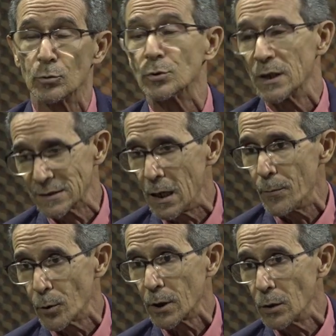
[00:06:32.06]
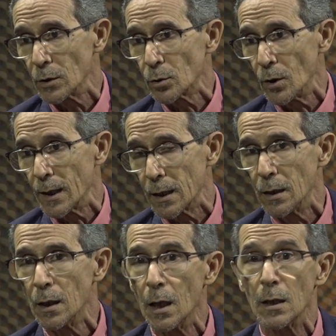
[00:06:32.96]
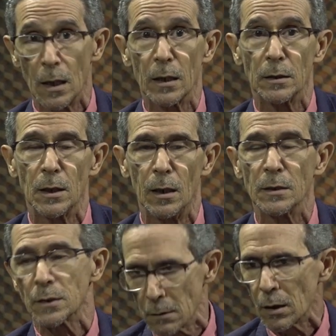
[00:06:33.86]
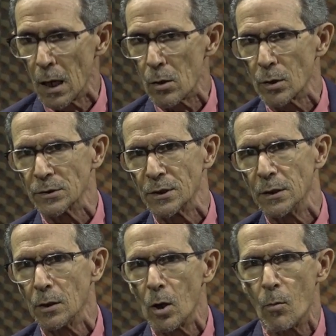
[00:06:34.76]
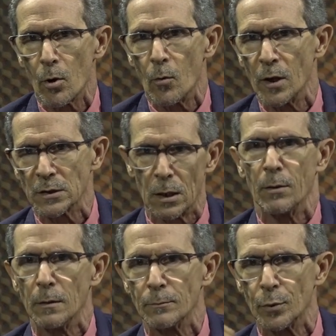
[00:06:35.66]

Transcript: si usted sabe por qué yo estoy aquí, y dice, claro que sí, ¿cómo no voy a saber?